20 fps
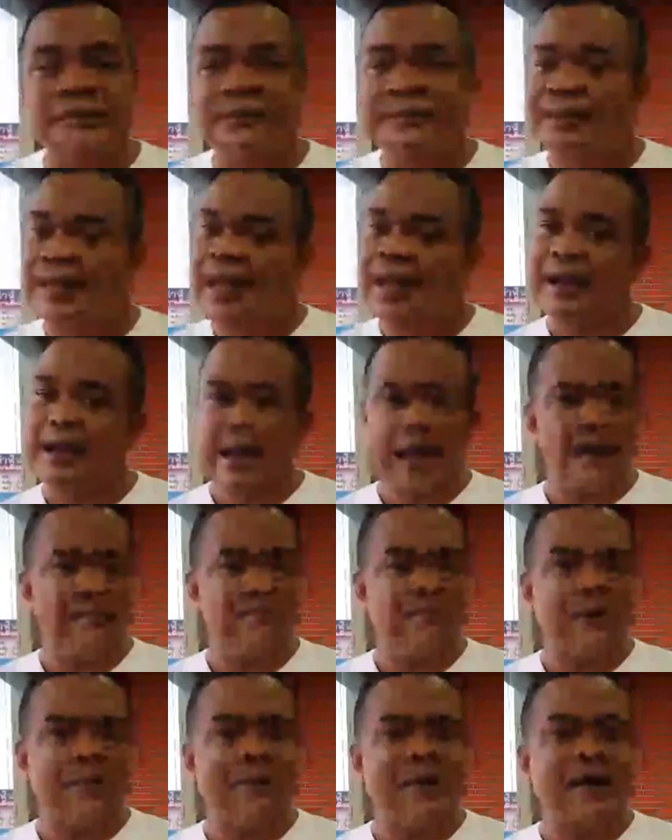แต่การ
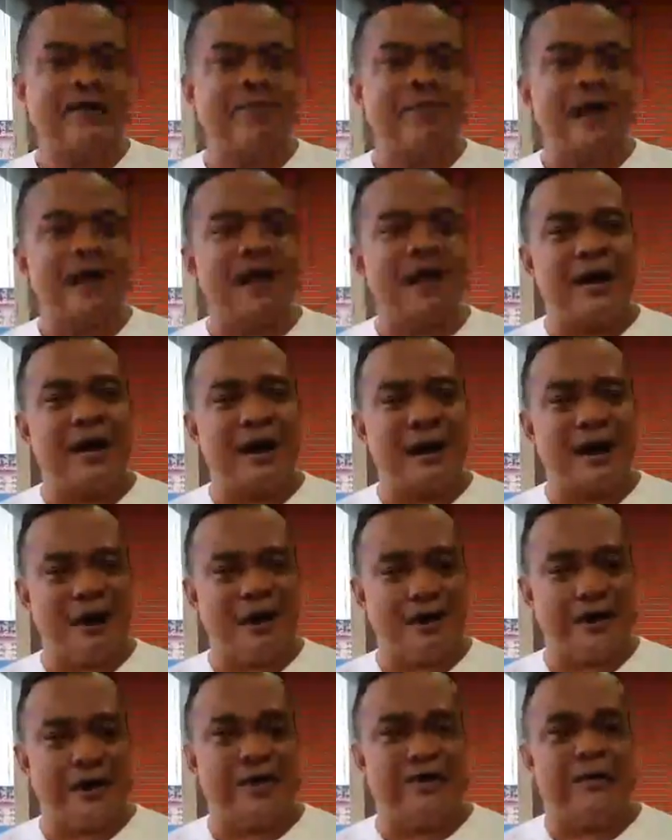ประเภทว่าเอา
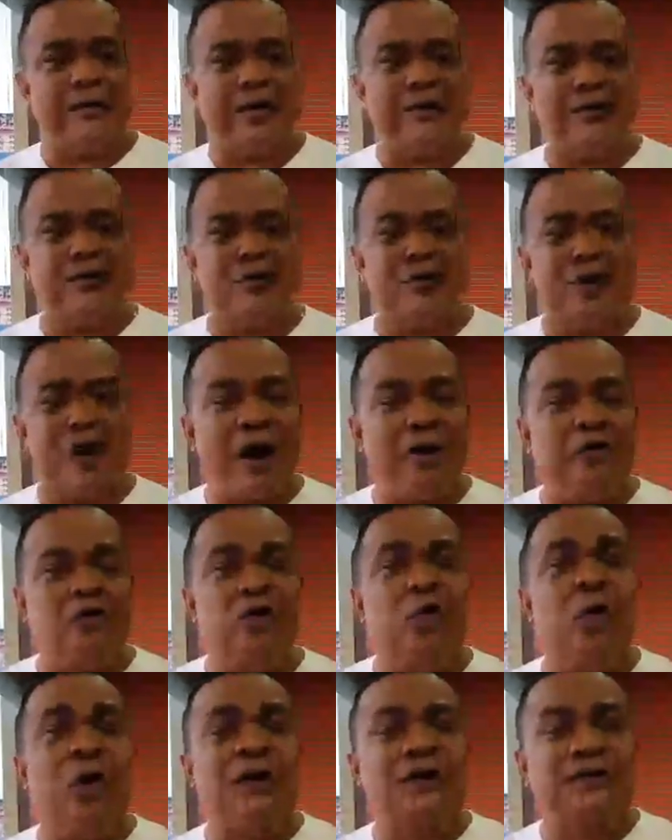ดีใส่ตัวเอา
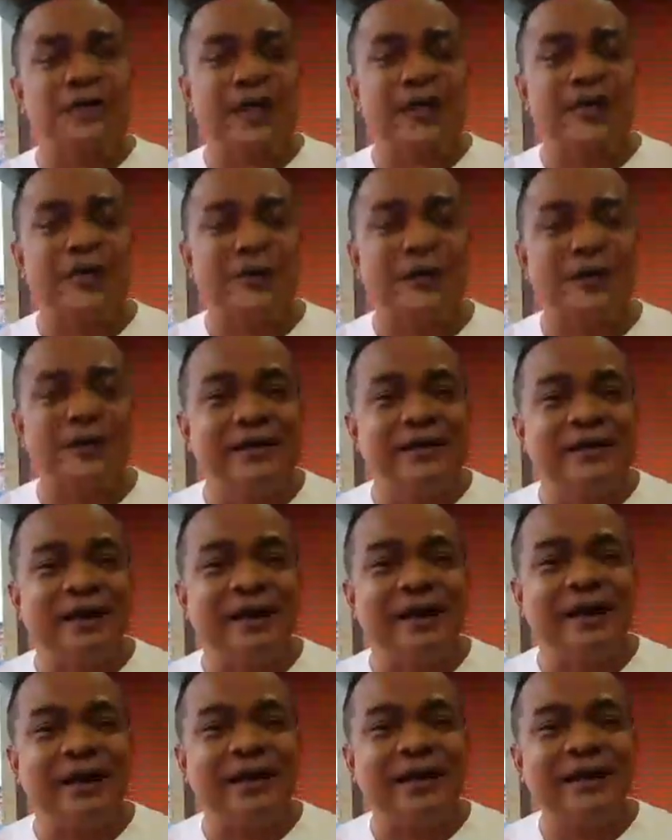ชั่วใส่คนอื่นนั่
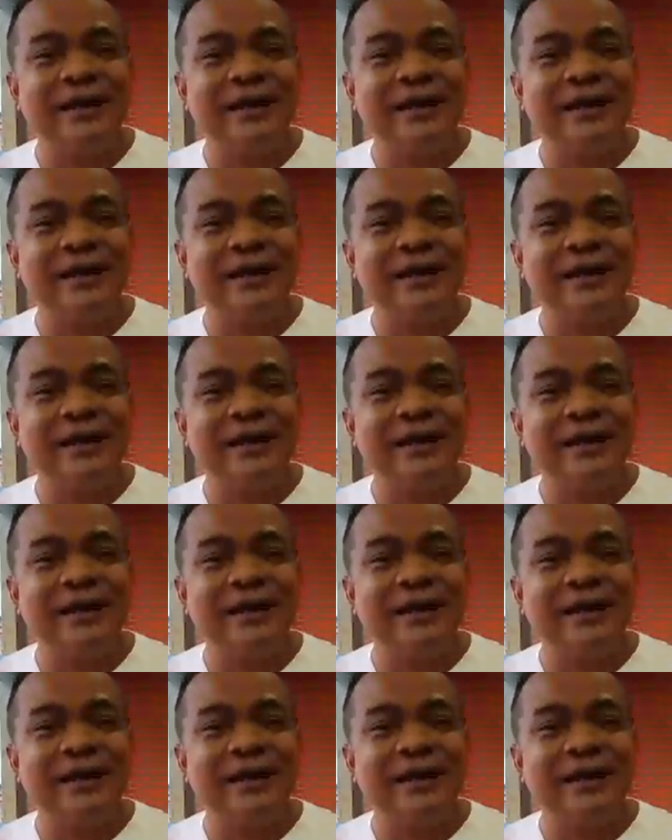น